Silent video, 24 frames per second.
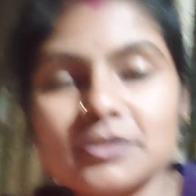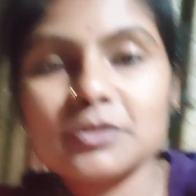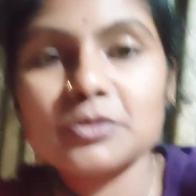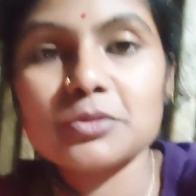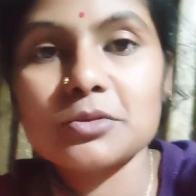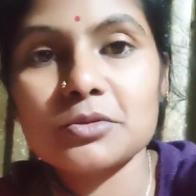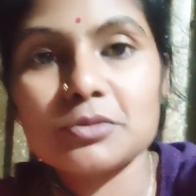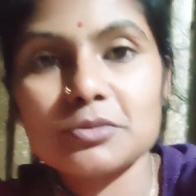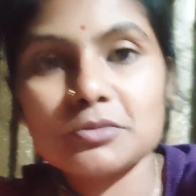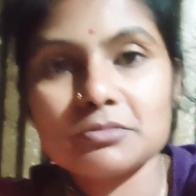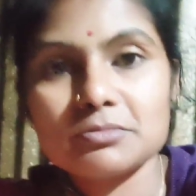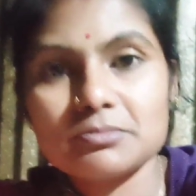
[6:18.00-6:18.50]
তো
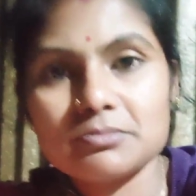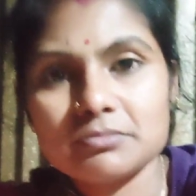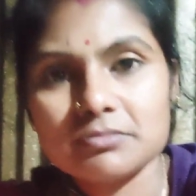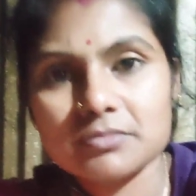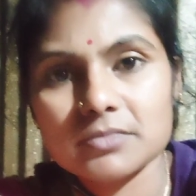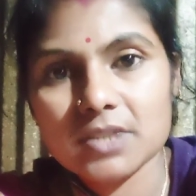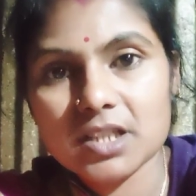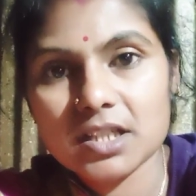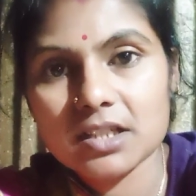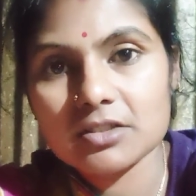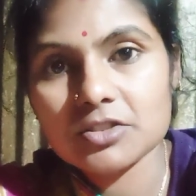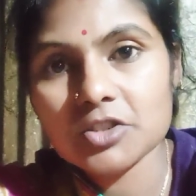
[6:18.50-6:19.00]

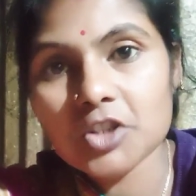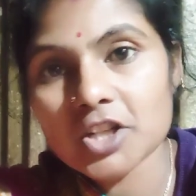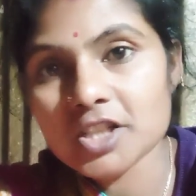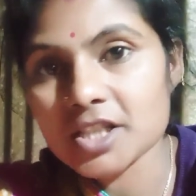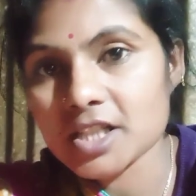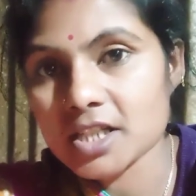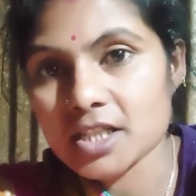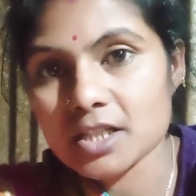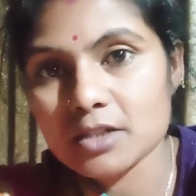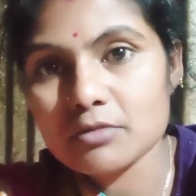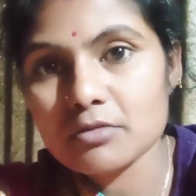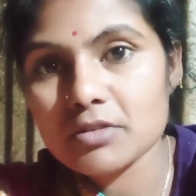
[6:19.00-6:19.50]
ছয়
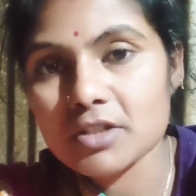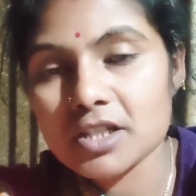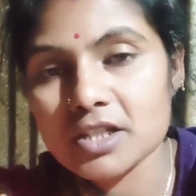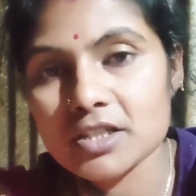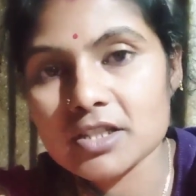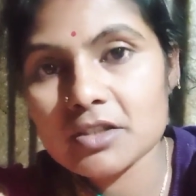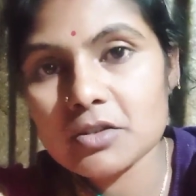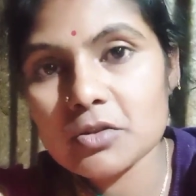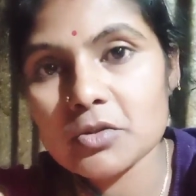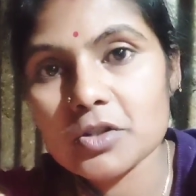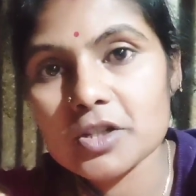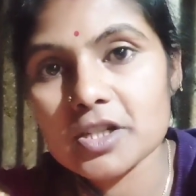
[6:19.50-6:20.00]
সাতটা রুটি
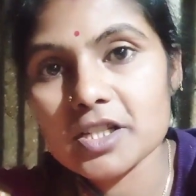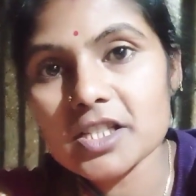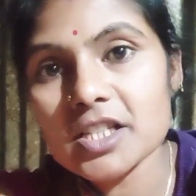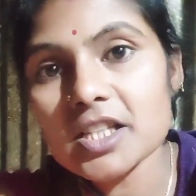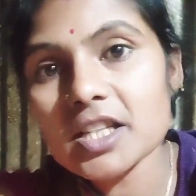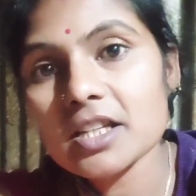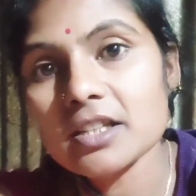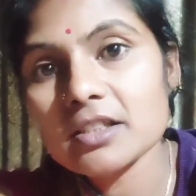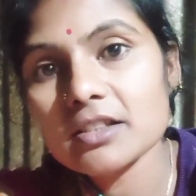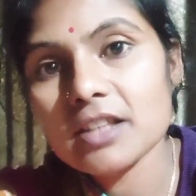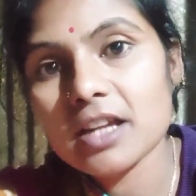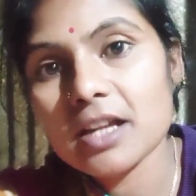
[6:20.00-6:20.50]
আছে করে
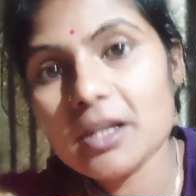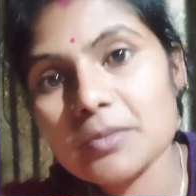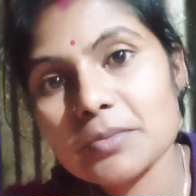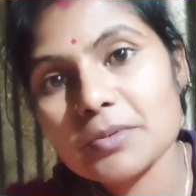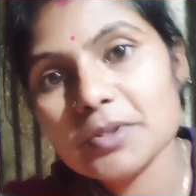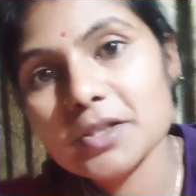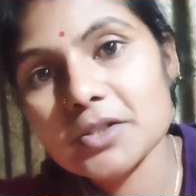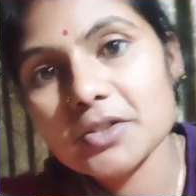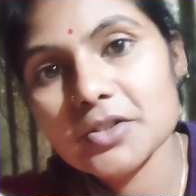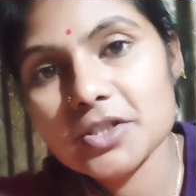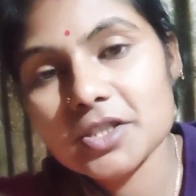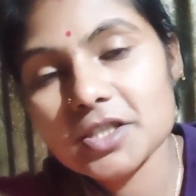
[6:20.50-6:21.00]
নিই
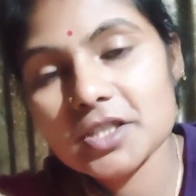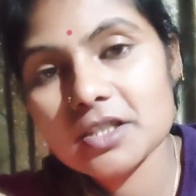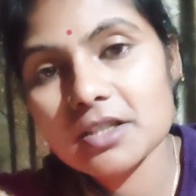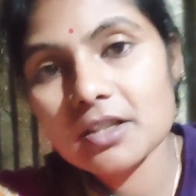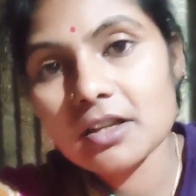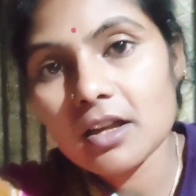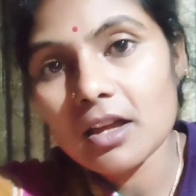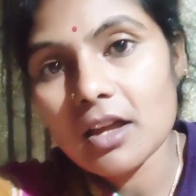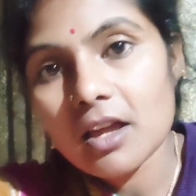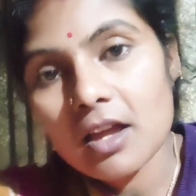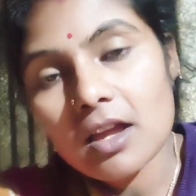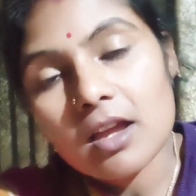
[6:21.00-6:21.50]
তারপরে হচ্ছে
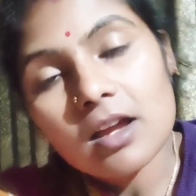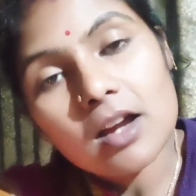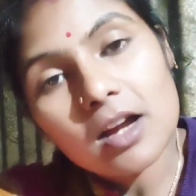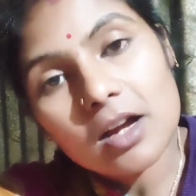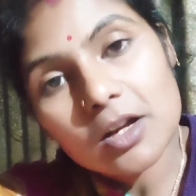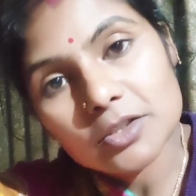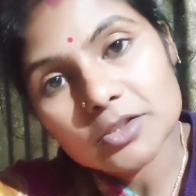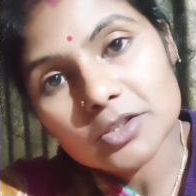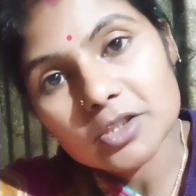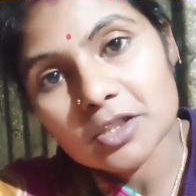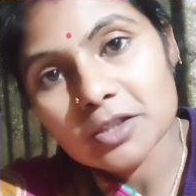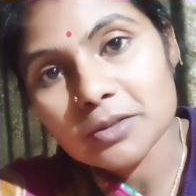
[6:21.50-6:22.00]

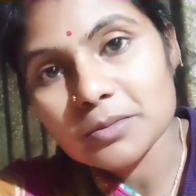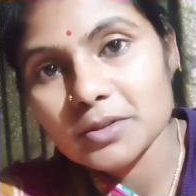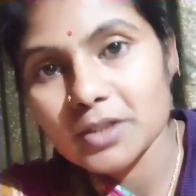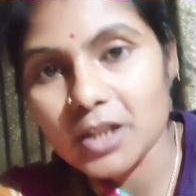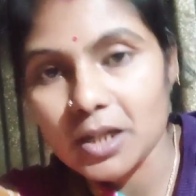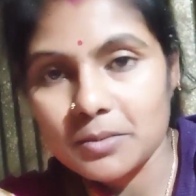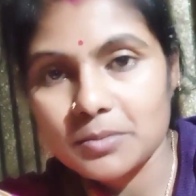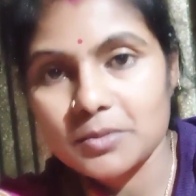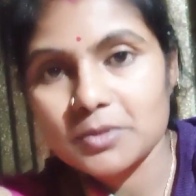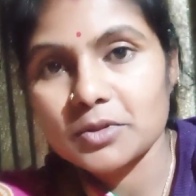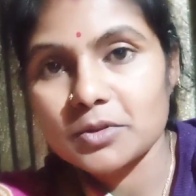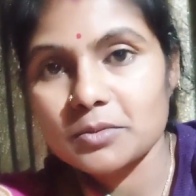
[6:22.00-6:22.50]
খাওয়া দাওয়া হবে
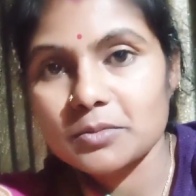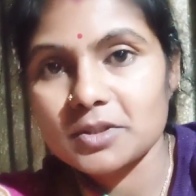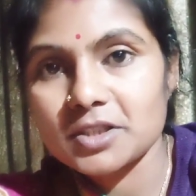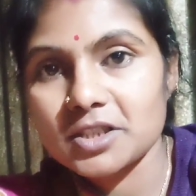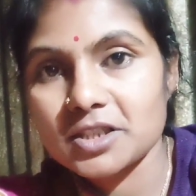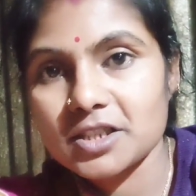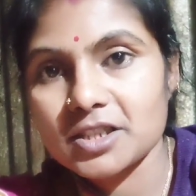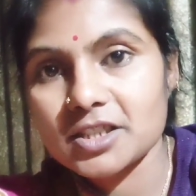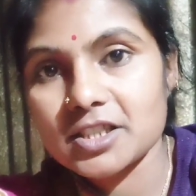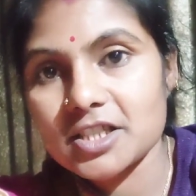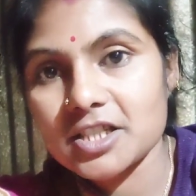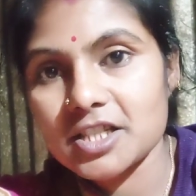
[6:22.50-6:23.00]
তারপরে
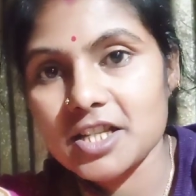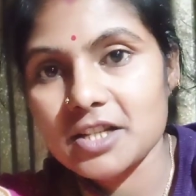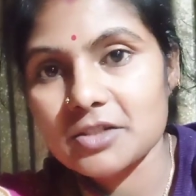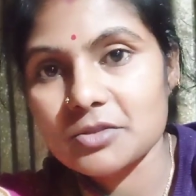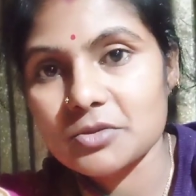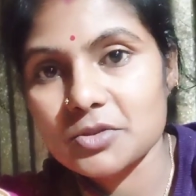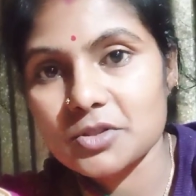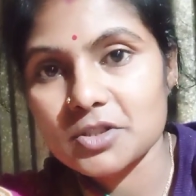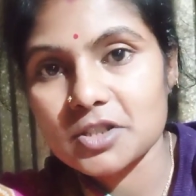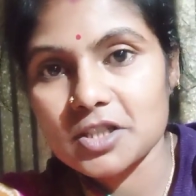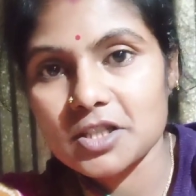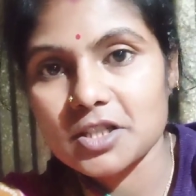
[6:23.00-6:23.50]
তোমাদের সাথে শেয়ার
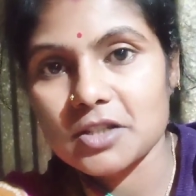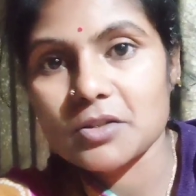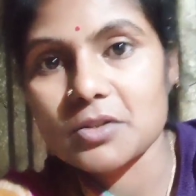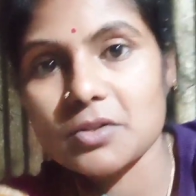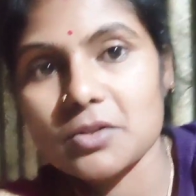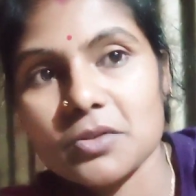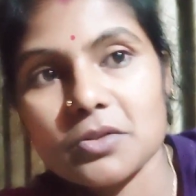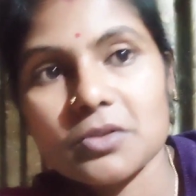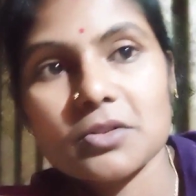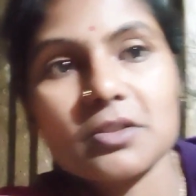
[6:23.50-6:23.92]
করছি সেগুলো